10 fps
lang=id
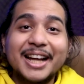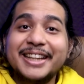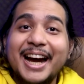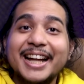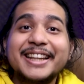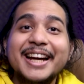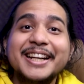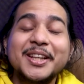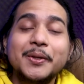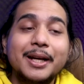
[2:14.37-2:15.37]
yang
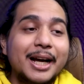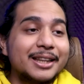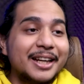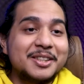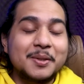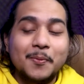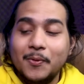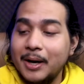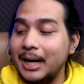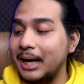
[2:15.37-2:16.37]
ngata-ngatain gitu dan ngatain
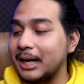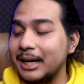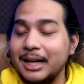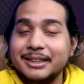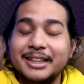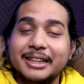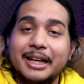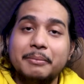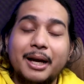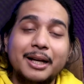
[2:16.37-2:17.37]
semua
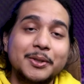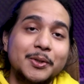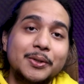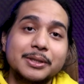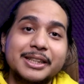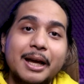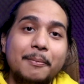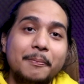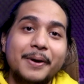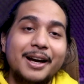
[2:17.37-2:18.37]
karakter MHA tuh
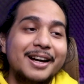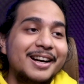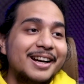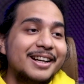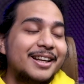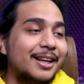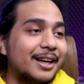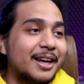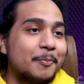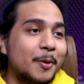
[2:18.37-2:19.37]
sampah.
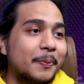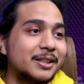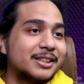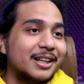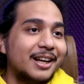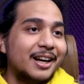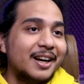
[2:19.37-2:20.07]
Gila K-popers